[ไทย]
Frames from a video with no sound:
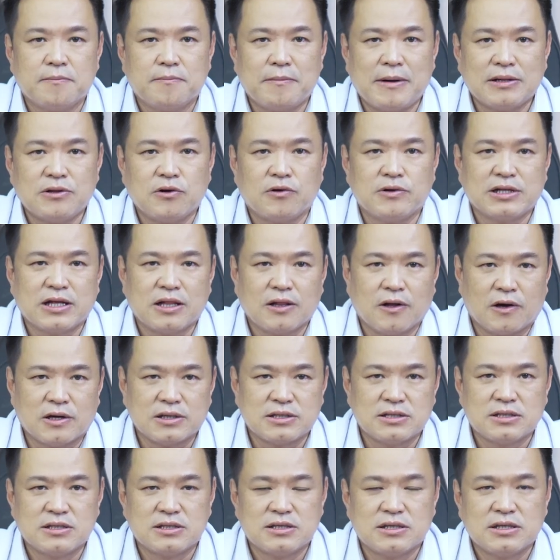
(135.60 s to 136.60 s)
มาโดยตลอด
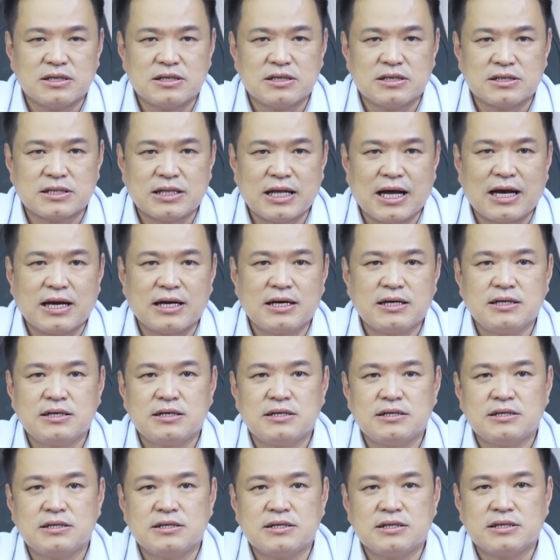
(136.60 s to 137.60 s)
ทั้ง
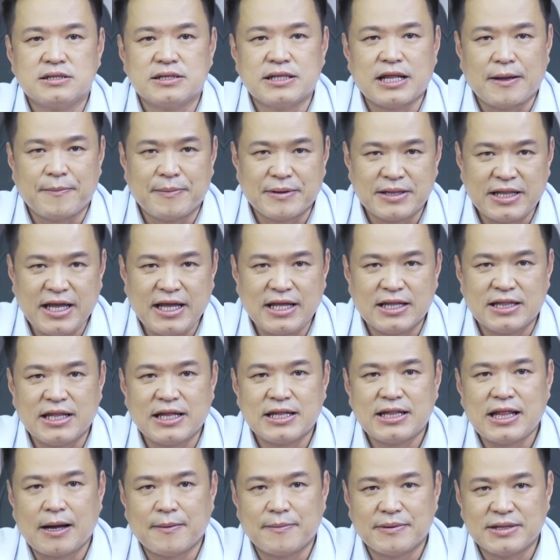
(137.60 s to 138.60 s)
ในประเทศ
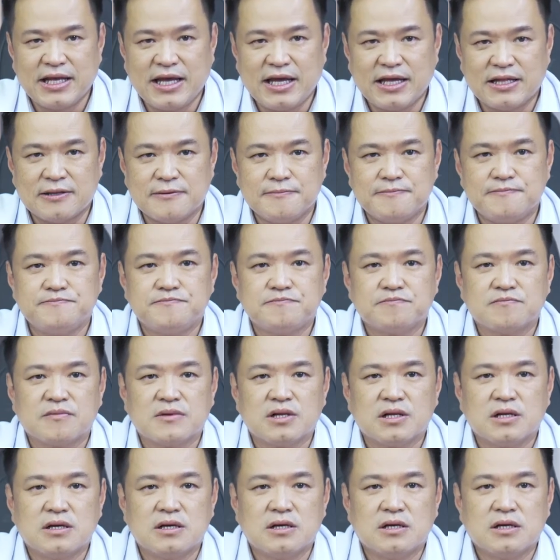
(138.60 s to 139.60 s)
และต่างประเทศ
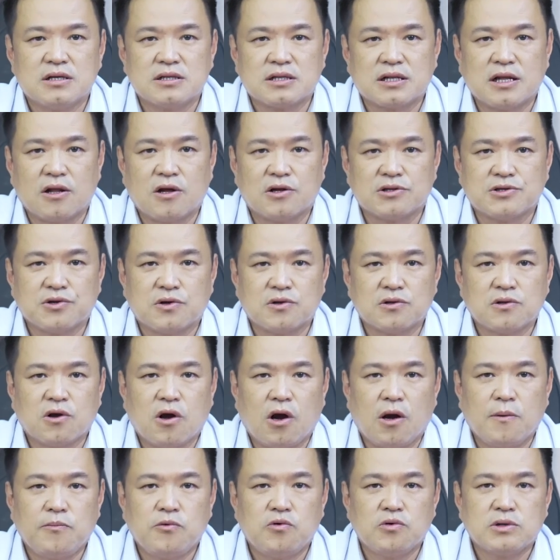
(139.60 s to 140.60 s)
ตลอดจน
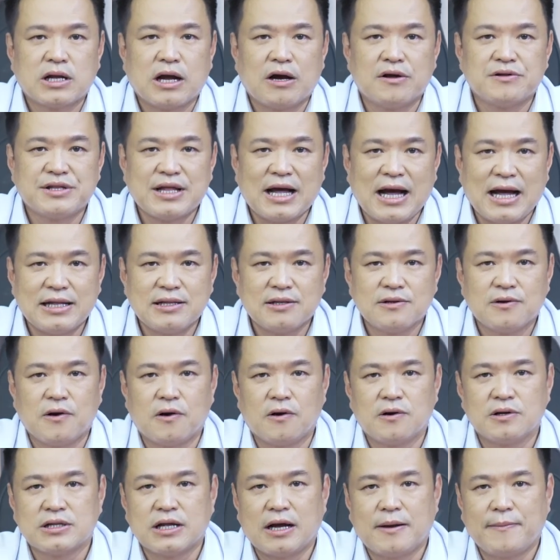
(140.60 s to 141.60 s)
ข้อมูลข่าวสารขอ
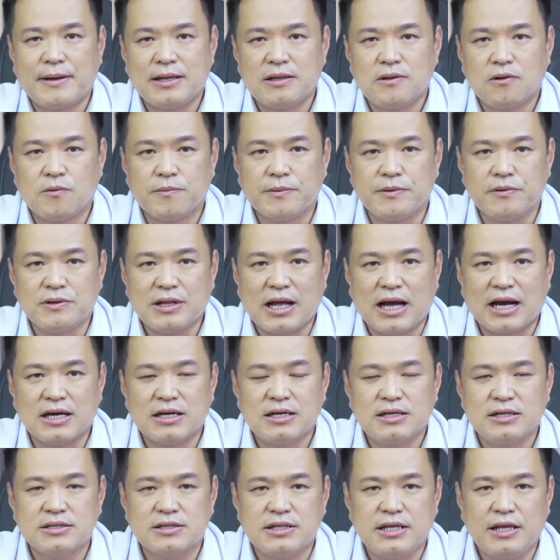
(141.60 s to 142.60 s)
งสถาบันโรคผิวหนัง
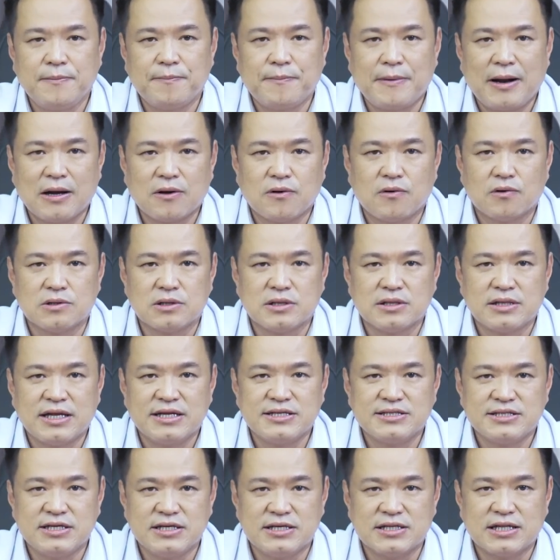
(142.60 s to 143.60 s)
ที่ปรากฏใน
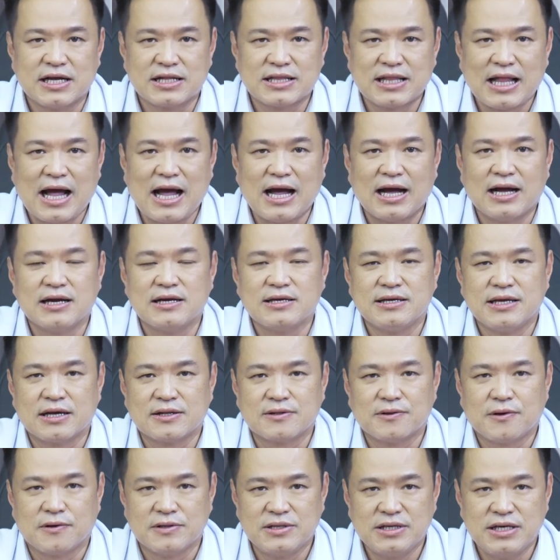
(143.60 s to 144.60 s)
สื่อต่างๆ อย่าง
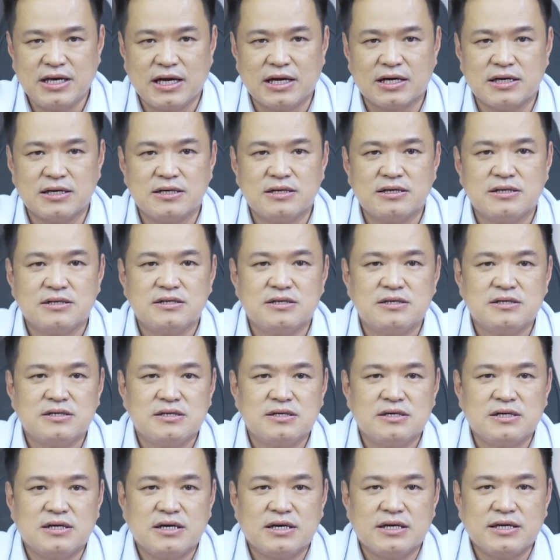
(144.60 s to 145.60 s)
ต่อเนื่อง
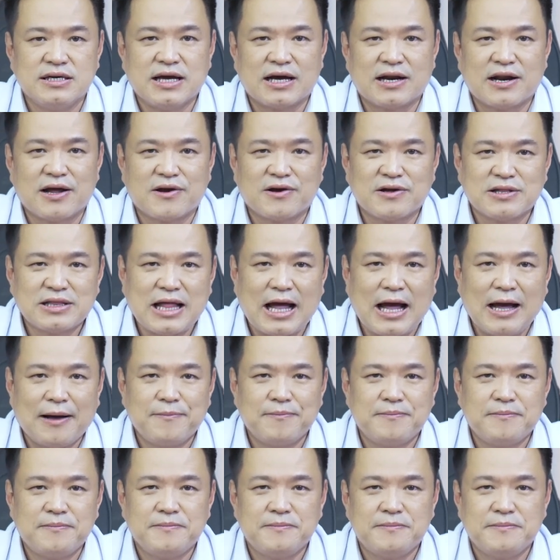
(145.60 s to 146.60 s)
อย่างไรก็ตาม
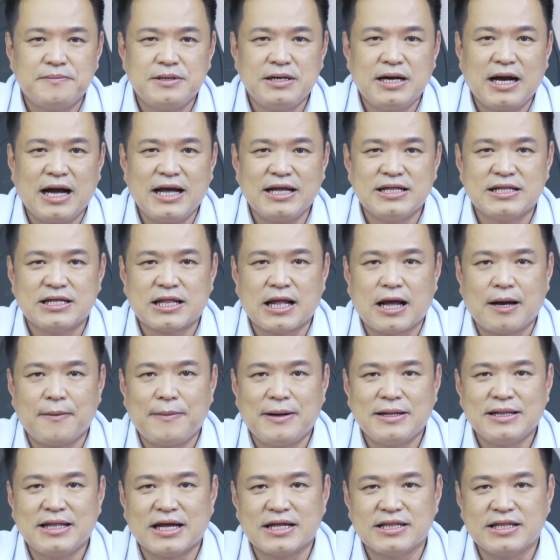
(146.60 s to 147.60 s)
เพื่อให้สถา
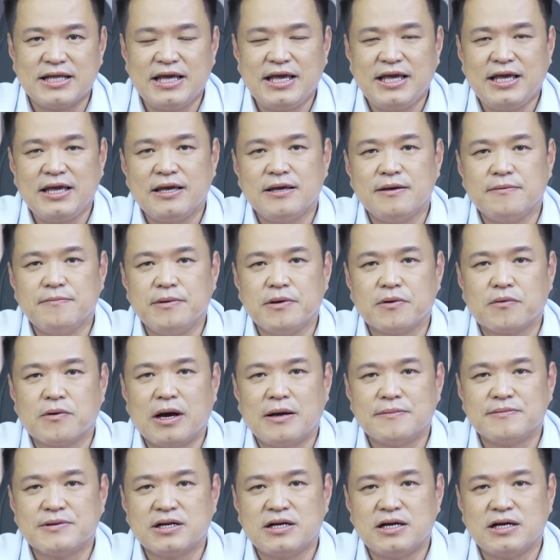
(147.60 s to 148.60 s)
บันแห่งนี้ มีค
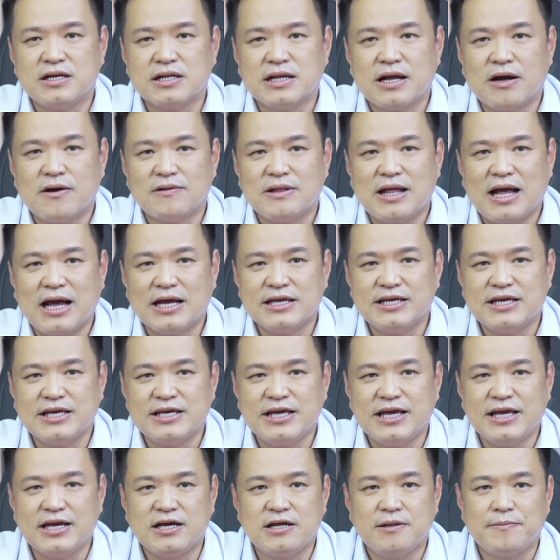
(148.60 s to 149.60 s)
วามเจริญก้าวหน้ายิ่ง
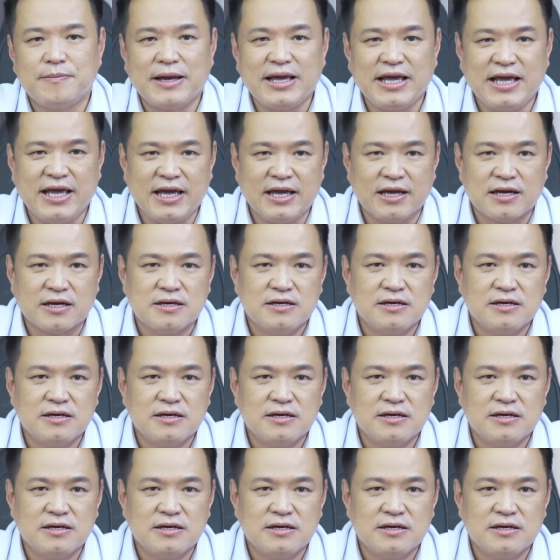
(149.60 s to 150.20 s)
ยิ่งขึ้นไปอีก